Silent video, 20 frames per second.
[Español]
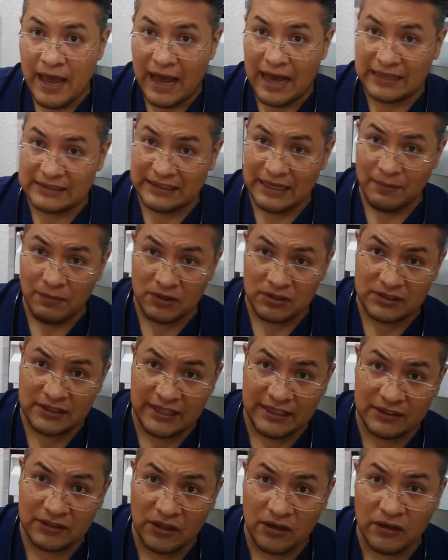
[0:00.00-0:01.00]
Hacemos
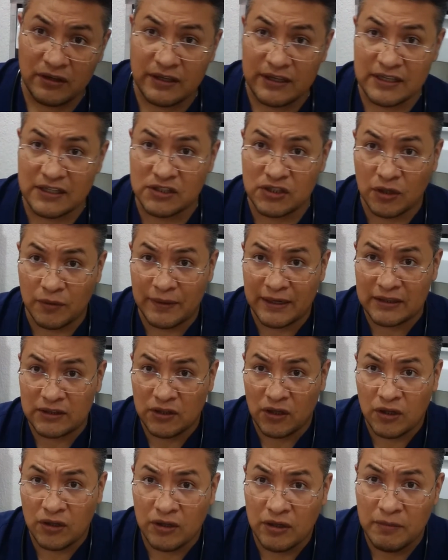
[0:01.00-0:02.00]
TikTok y sobre
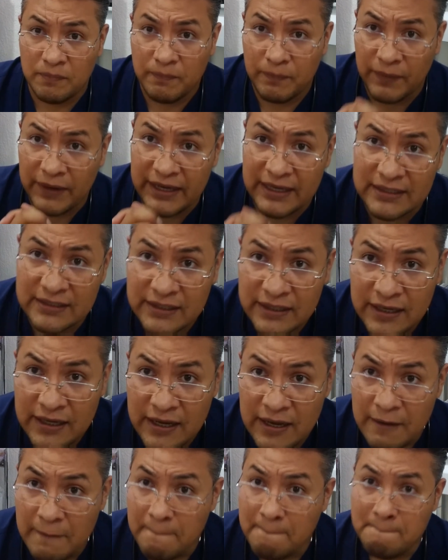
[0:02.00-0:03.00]
todo, pues
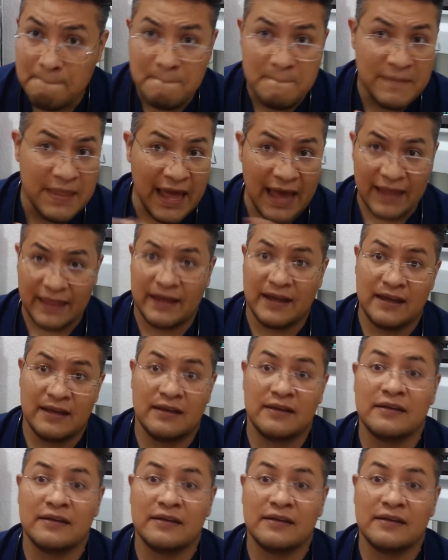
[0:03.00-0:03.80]
nada.